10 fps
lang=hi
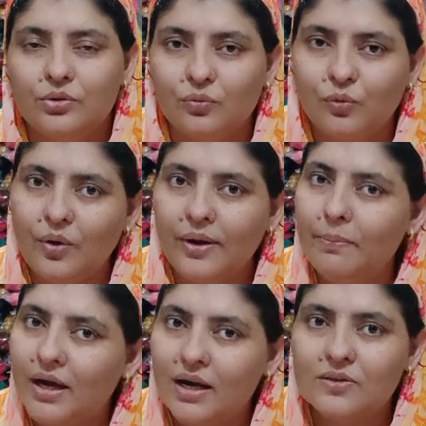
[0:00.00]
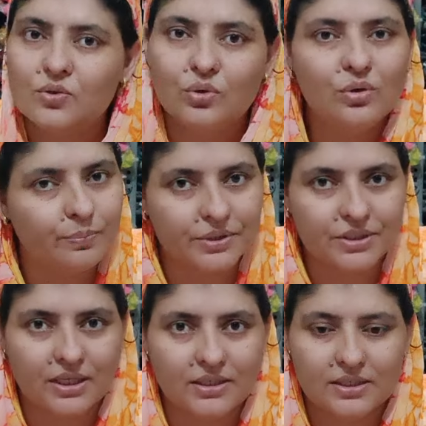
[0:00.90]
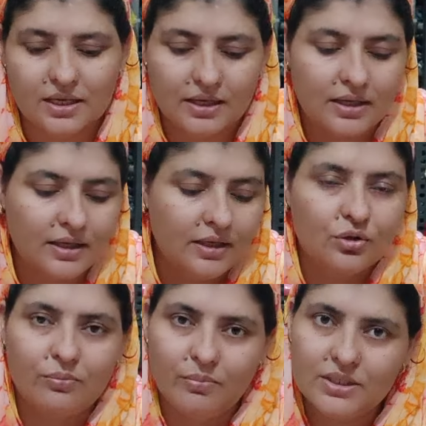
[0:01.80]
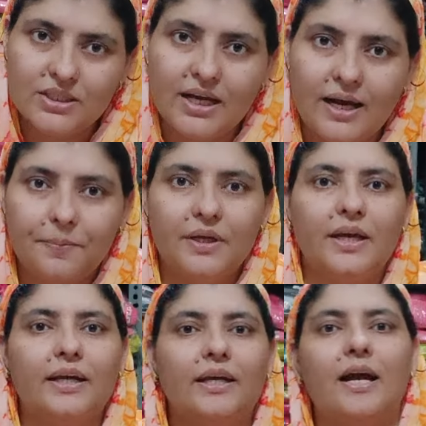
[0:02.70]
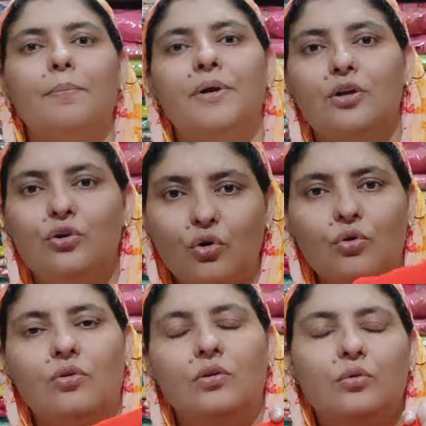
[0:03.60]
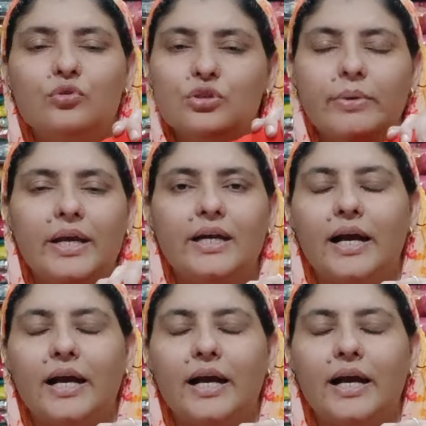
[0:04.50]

तो वो है बारह सौ पचास का तो मर्जी आपकी है कि आपने यो उसमें है